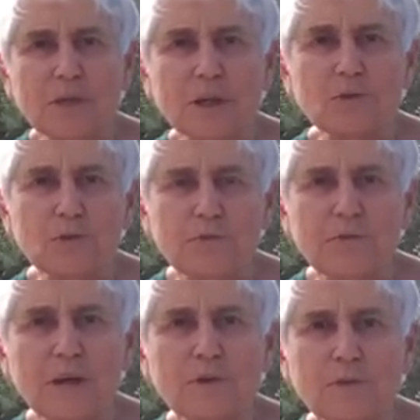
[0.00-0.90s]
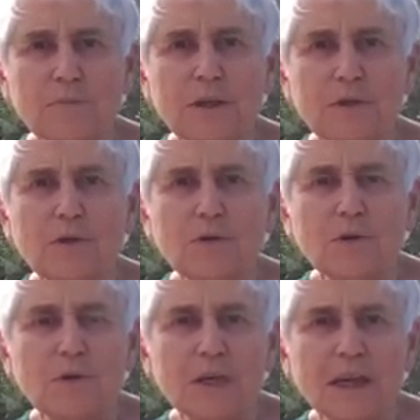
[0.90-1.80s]
On a souffert, donc
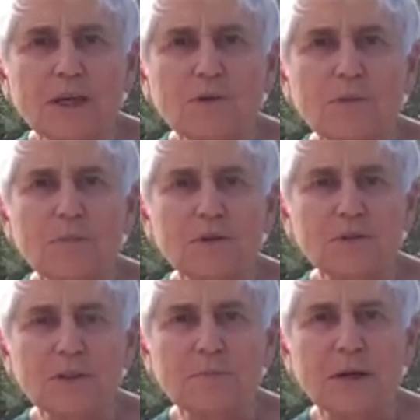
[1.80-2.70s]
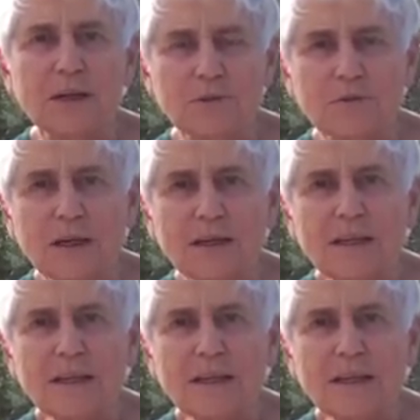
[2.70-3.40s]
maintenant on est récompensé par la joie.